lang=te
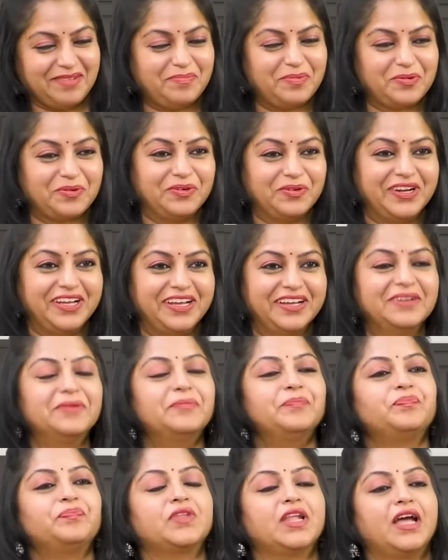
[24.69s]
తప్పకుండా
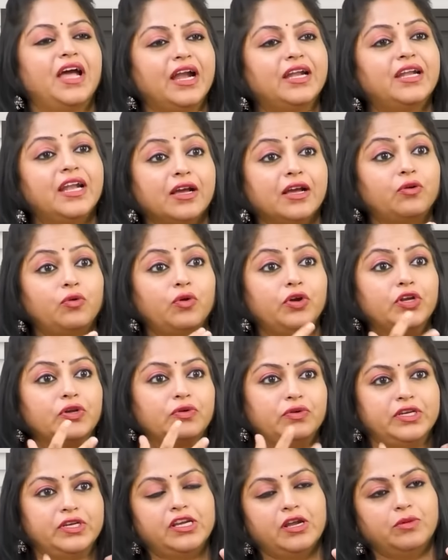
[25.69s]
అట్లా కొన్ని
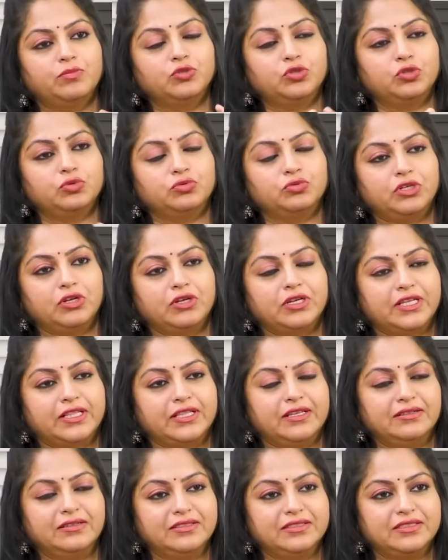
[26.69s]
కొన్ని నమ్ముతూ ఉంటాం
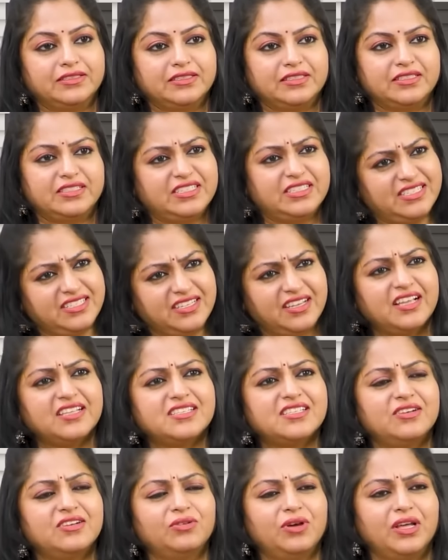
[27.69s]
కదా నిజంగా
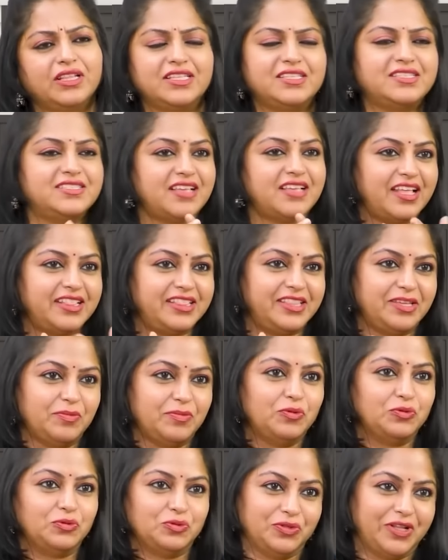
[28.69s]
అసలు అది సాధ్యం
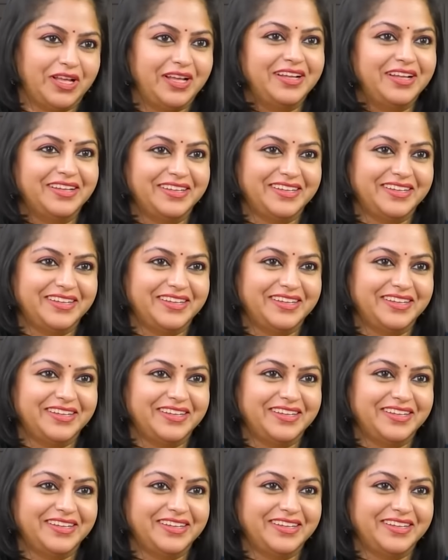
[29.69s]
అవుతుందా